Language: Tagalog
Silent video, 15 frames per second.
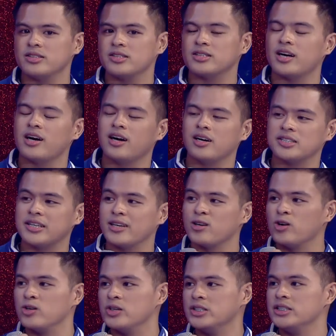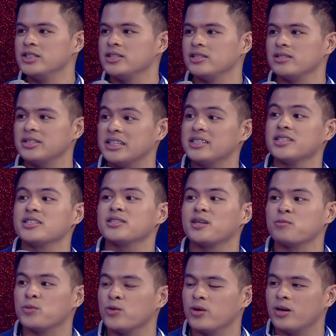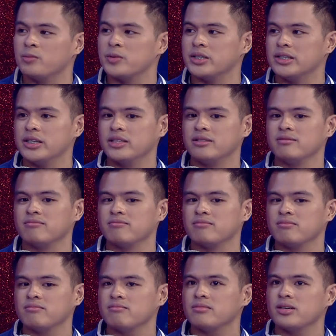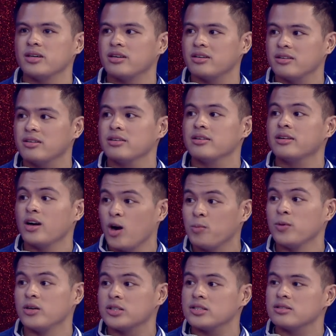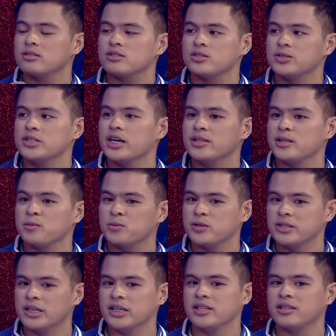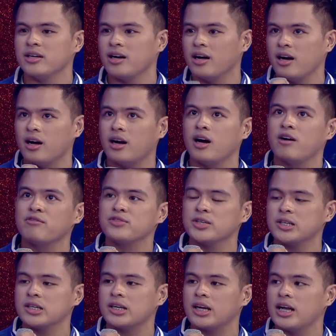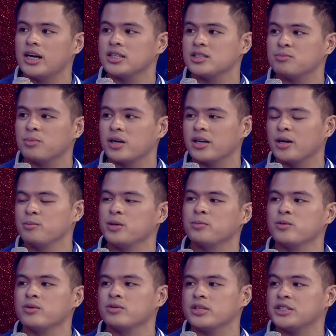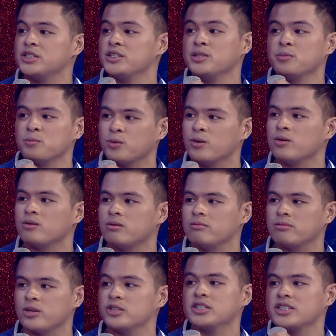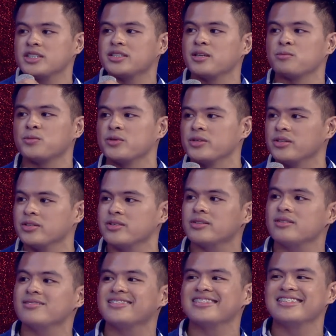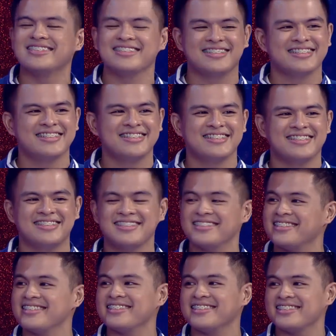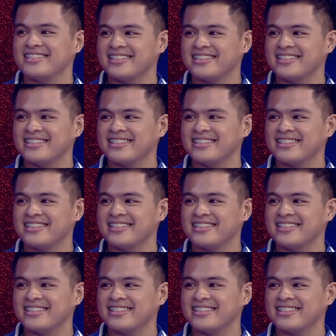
sa psychology, thesis na po kami din. Estudyante ka. Opo, Estudyante. po din. Ah, after class, pag gabi po, nagji-gym po ako. Consistent po yan. Wow!